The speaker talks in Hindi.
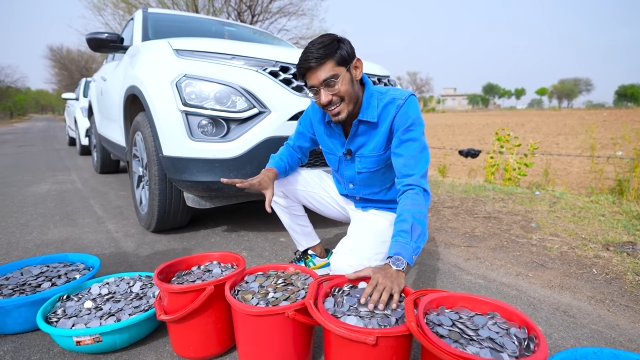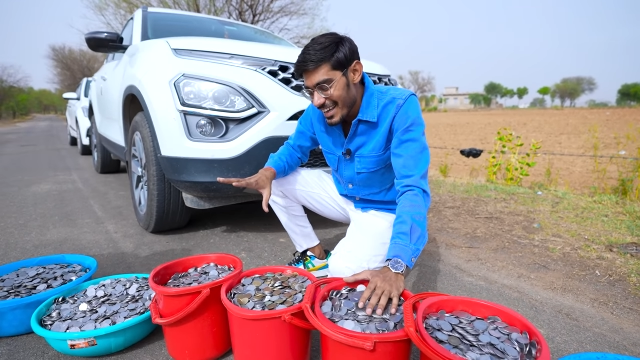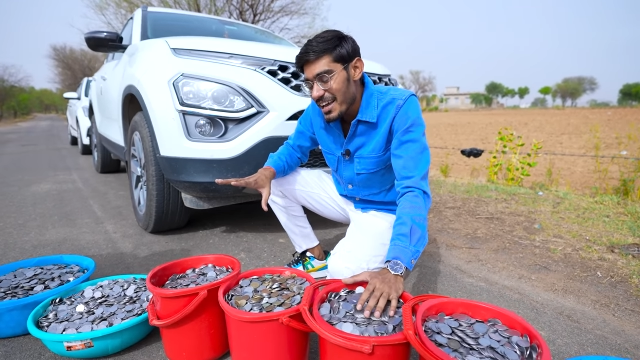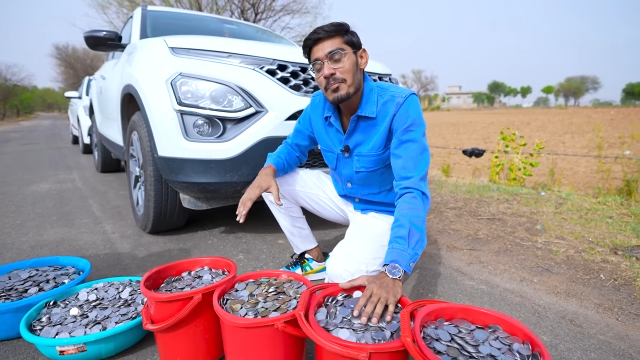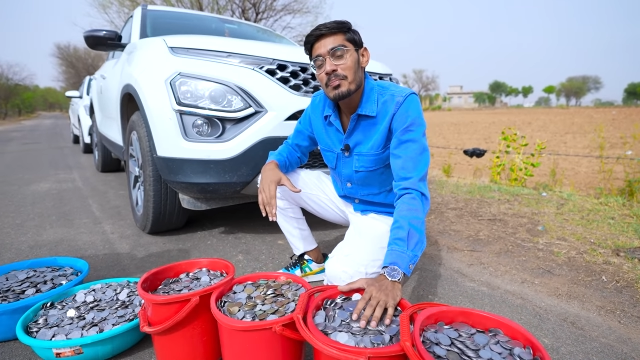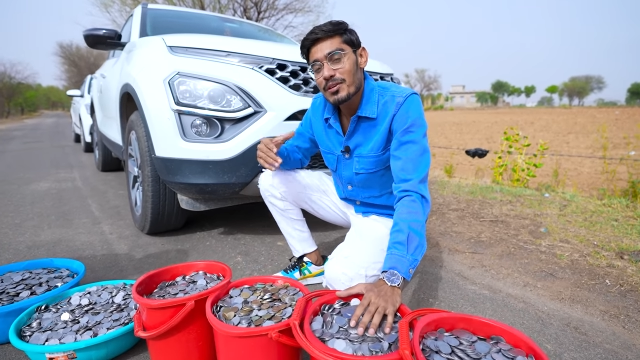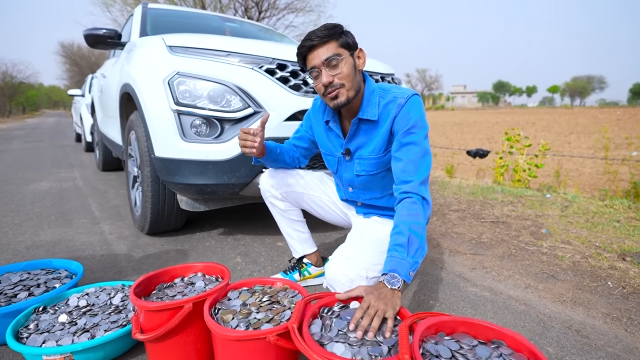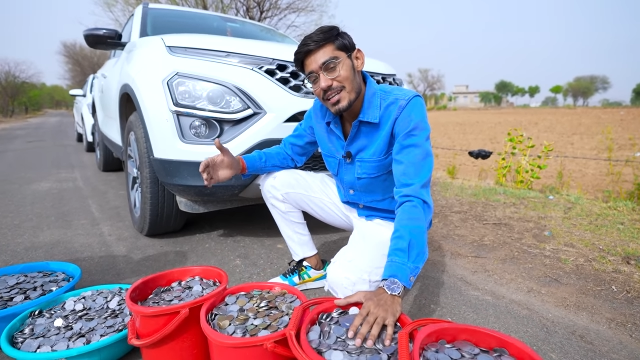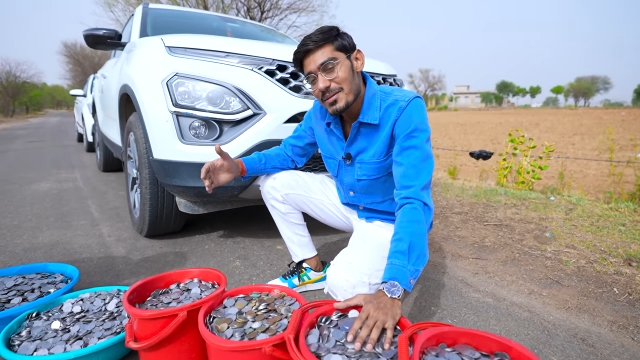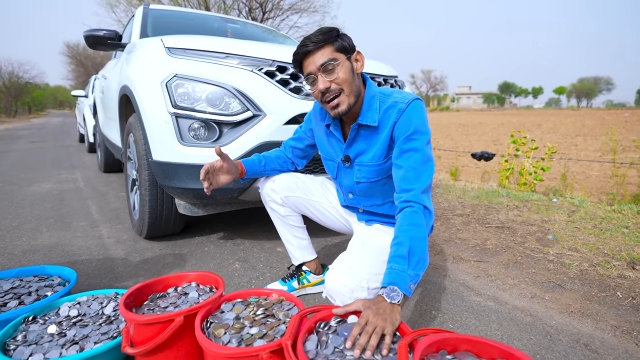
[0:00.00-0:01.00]
ठीक है
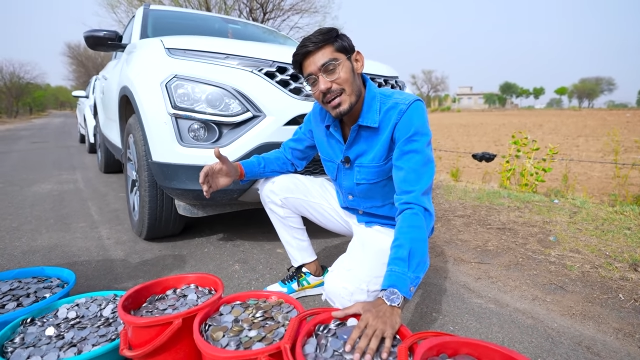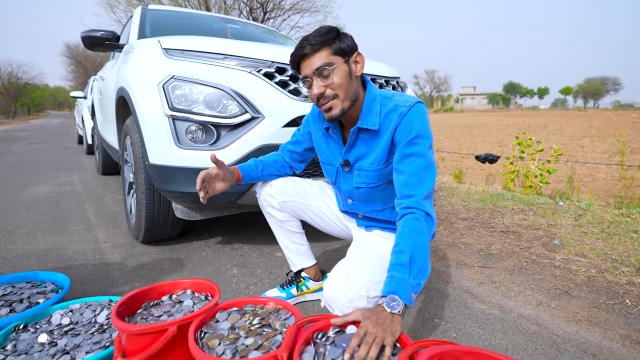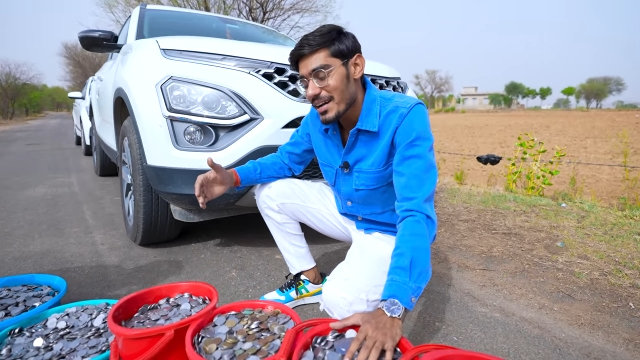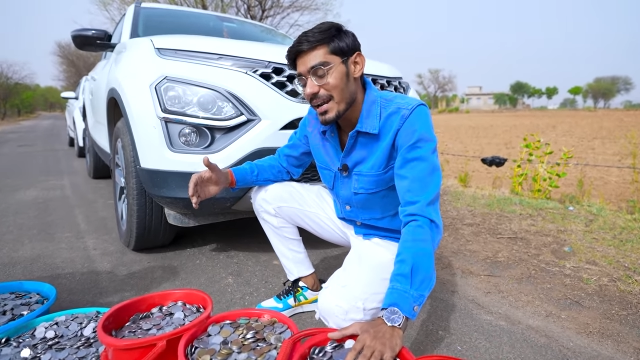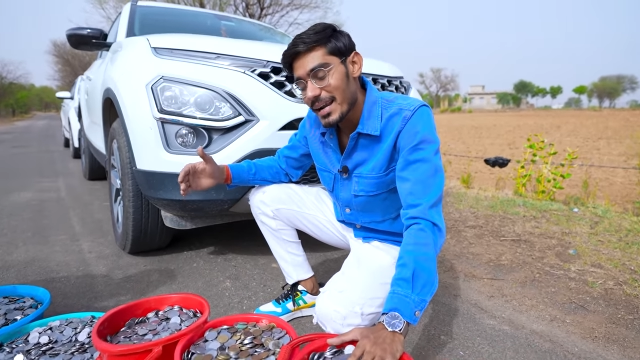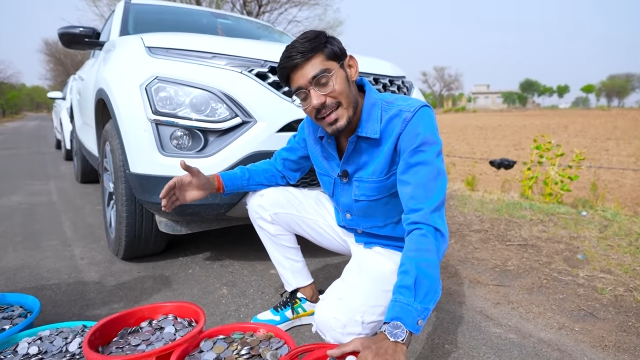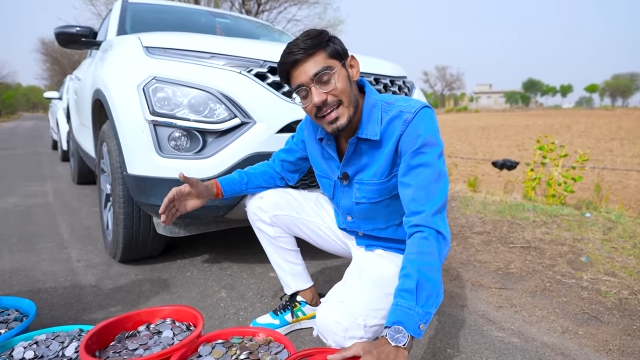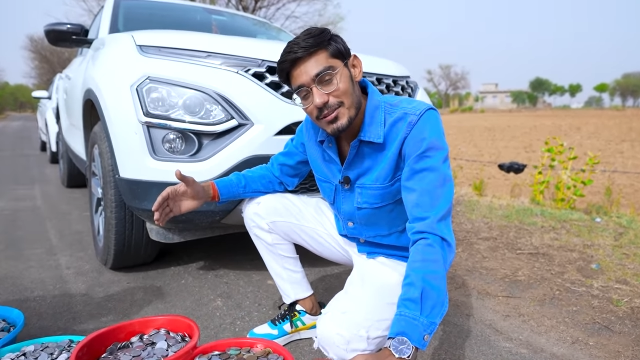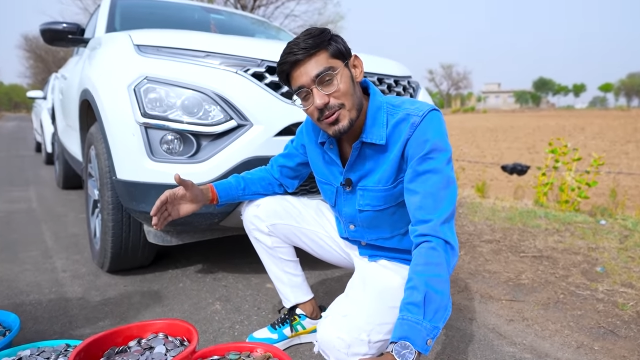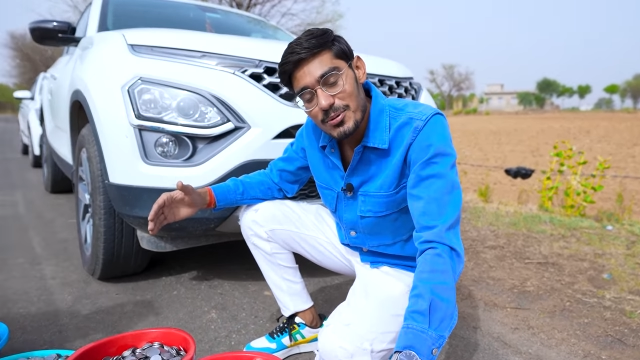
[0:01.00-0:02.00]
उसके बाद में अगर
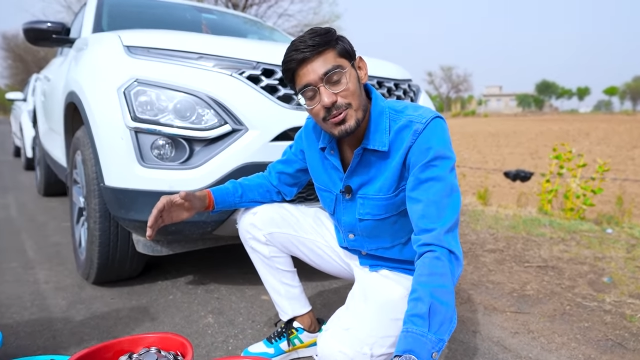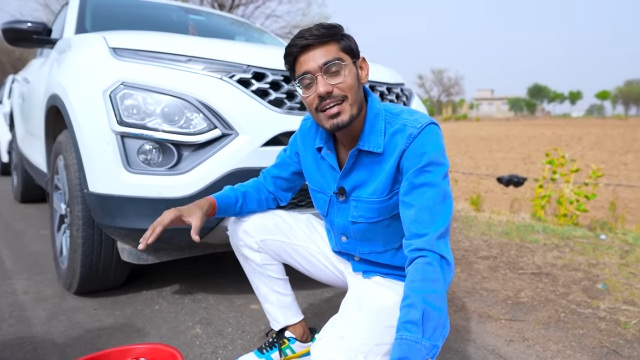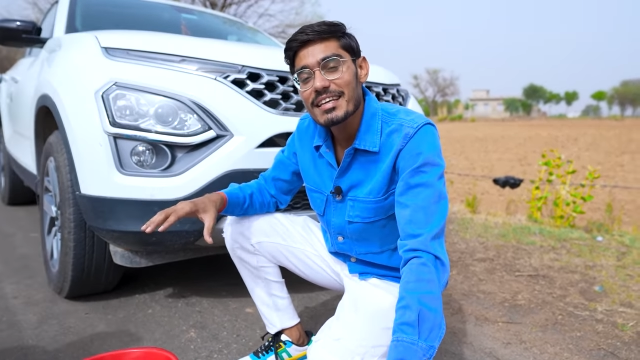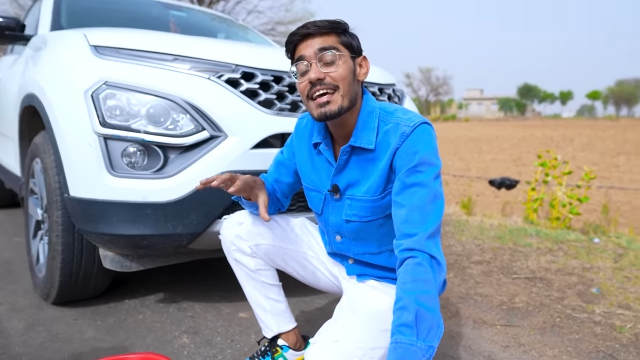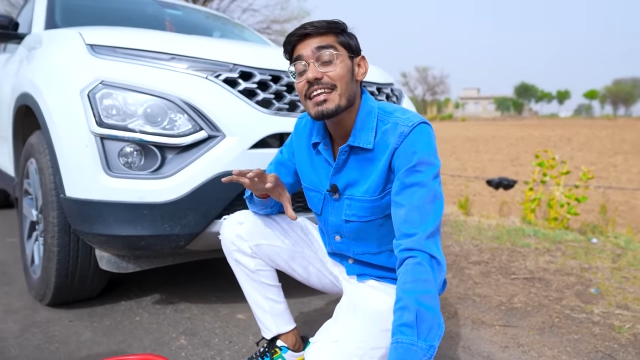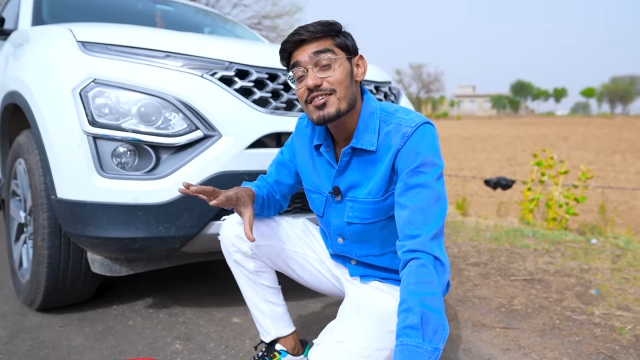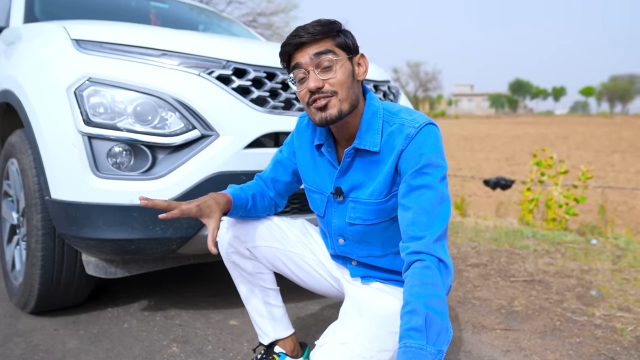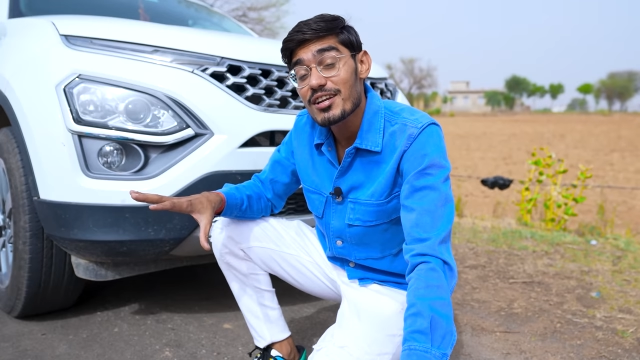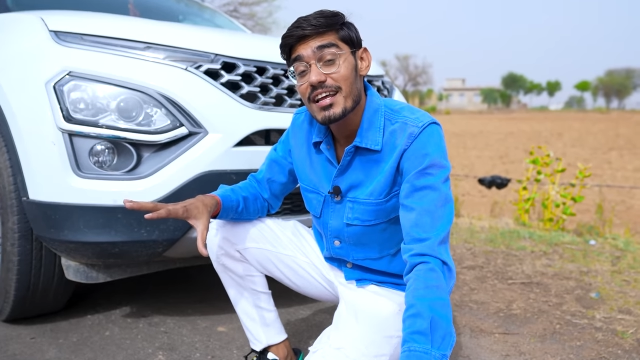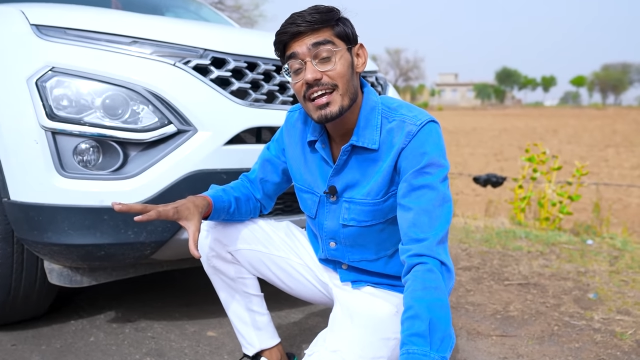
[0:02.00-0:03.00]
लेंगे तो भी उनका क्या
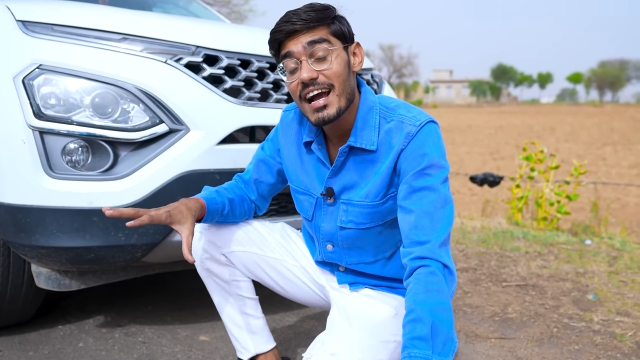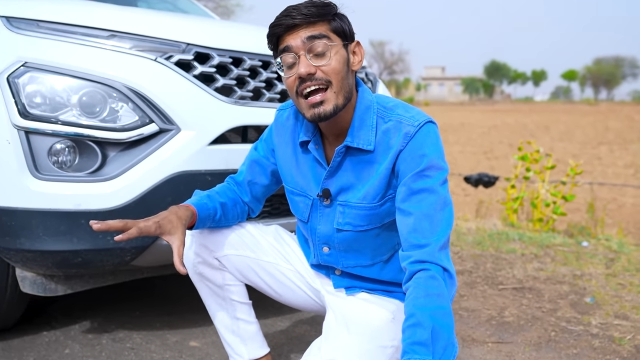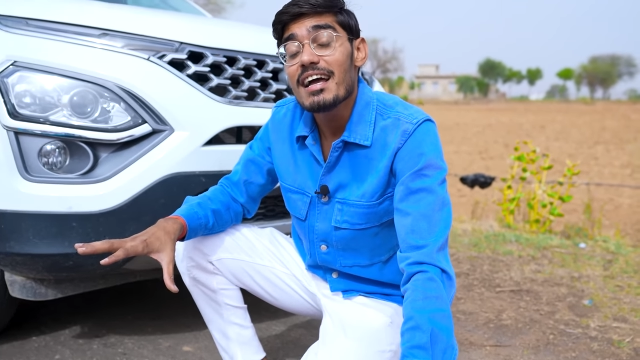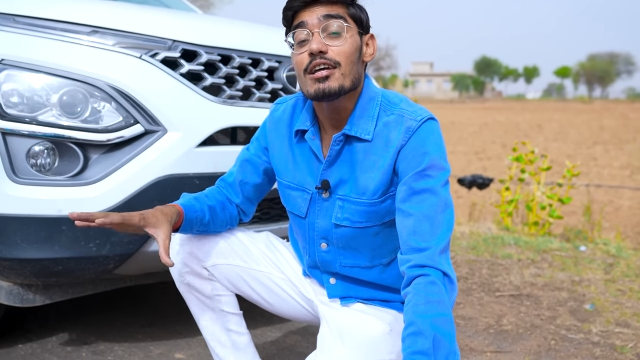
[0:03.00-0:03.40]
रिएक्शन रहेगा